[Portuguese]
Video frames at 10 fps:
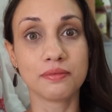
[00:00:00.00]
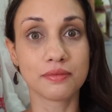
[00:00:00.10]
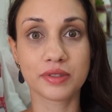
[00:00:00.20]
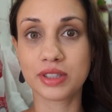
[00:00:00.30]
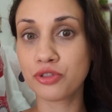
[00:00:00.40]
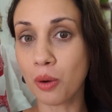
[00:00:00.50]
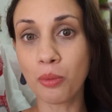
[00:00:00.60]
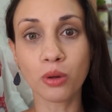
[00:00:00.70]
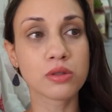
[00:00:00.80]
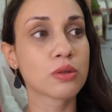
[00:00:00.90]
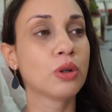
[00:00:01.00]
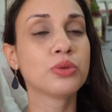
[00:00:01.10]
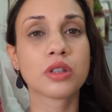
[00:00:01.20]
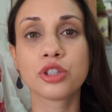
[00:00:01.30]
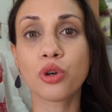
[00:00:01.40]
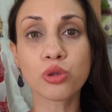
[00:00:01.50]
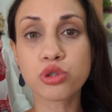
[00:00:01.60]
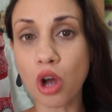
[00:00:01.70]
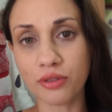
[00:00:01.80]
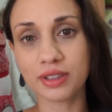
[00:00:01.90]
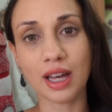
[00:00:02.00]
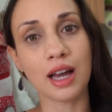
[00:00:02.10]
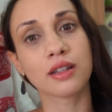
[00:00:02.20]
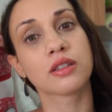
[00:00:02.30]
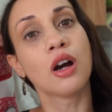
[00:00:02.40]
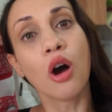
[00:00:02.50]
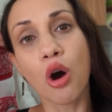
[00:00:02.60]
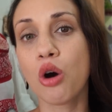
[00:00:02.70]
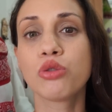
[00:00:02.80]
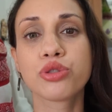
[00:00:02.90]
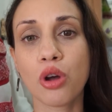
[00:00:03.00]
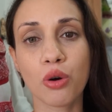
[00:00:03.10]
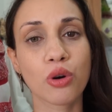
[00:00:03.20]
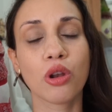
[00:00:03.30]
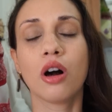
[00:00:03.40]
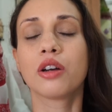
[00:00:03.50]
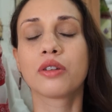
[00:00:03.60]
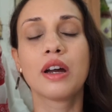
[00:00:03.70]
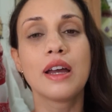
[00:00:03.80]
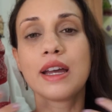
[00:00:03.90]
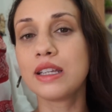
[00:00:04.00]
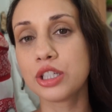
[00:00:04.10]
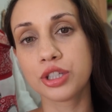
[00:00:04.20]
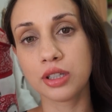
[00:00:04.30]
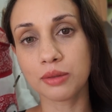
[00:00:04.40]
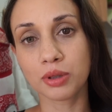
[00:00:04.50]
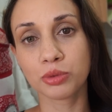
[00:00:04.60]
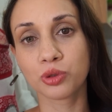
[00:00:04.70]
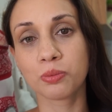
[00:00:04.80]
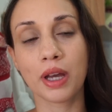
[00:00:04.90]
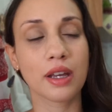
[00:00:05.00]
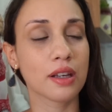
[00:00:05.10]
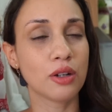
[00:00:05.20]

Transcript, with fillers: Se você tiver um bom desengordurante, ou só vinagre, ou só o cloro, eles limpam muito bem.